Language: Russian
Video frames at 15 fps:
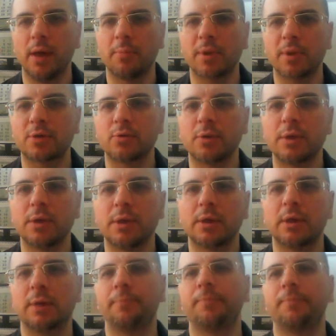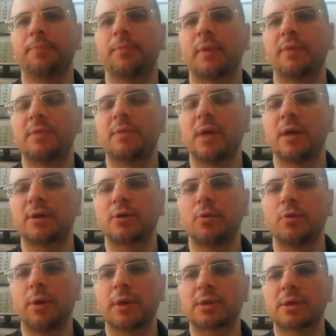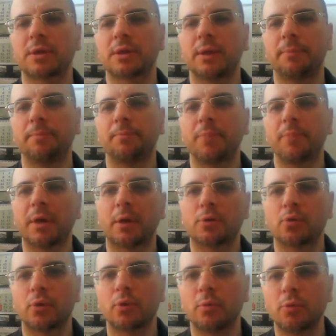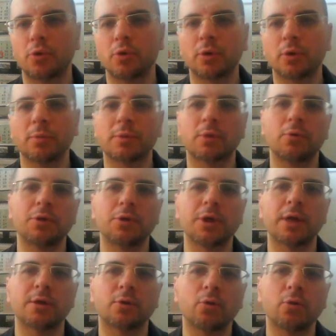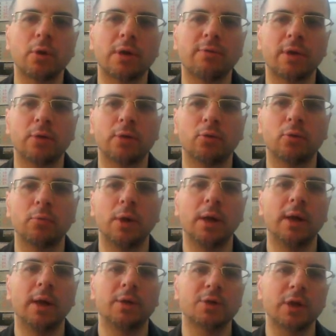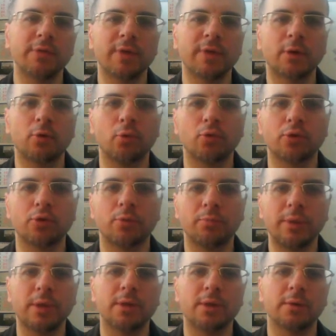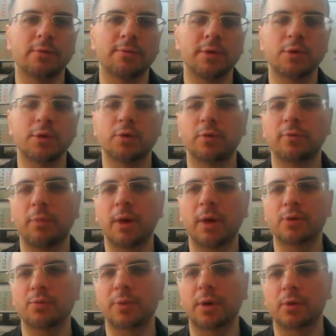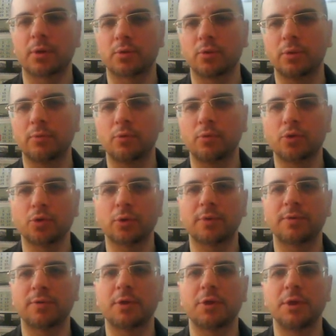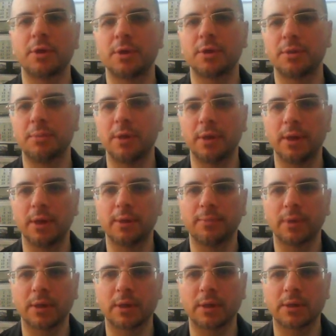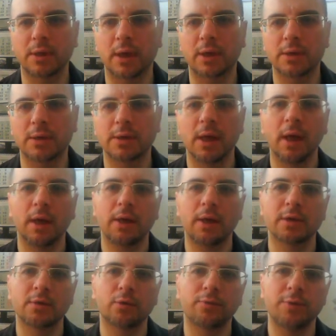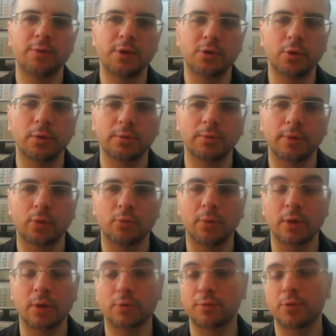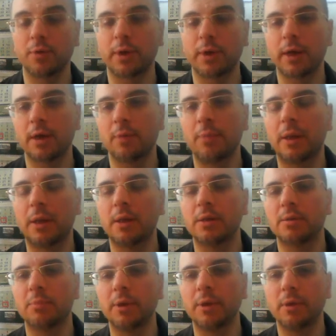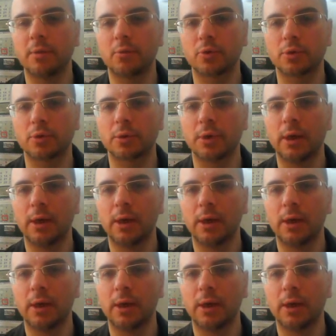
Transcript: По сути дела, вся история с миграционным учетом заключается только в одном. Человек должен быть внесен в базу миграционного учета в течение 7 дней на странице. Если он внесен в эту базу, все, никаких претензий быть не может.